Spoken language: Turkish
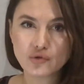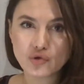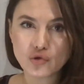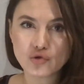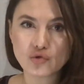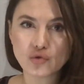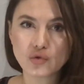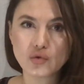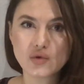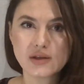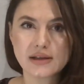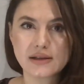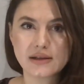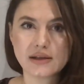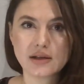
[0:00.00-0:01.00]
çocukluk
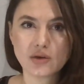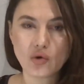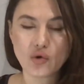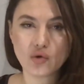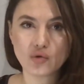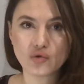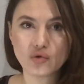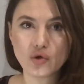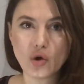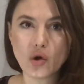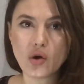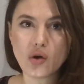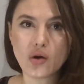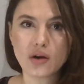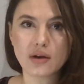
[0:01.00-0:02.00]
sesi
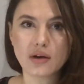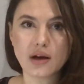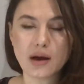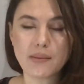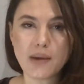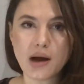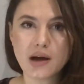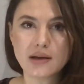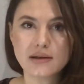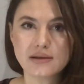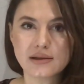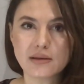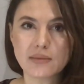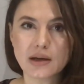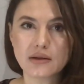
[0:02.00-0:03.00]
korunuyor e, ama aynı
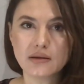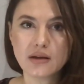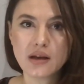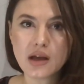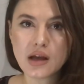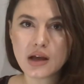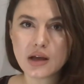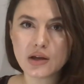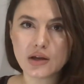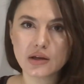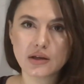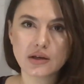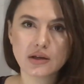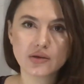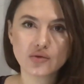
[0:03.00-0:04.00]
zamanda
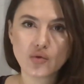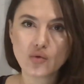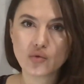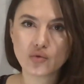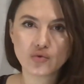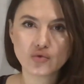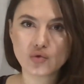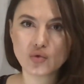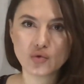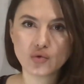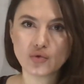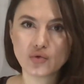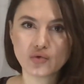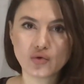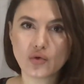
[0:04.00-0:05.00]
e, çok
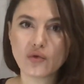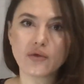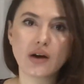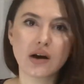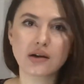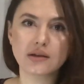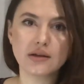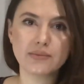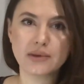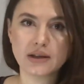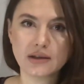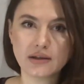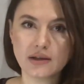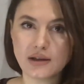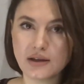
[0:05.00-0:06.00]
güçlü çok farklı
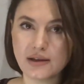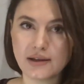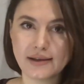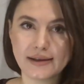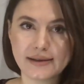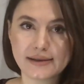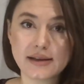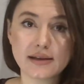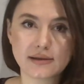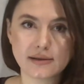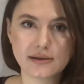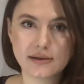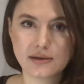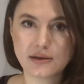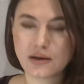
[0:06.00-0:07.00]
bir e,
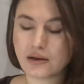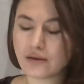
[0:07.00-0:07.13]
ses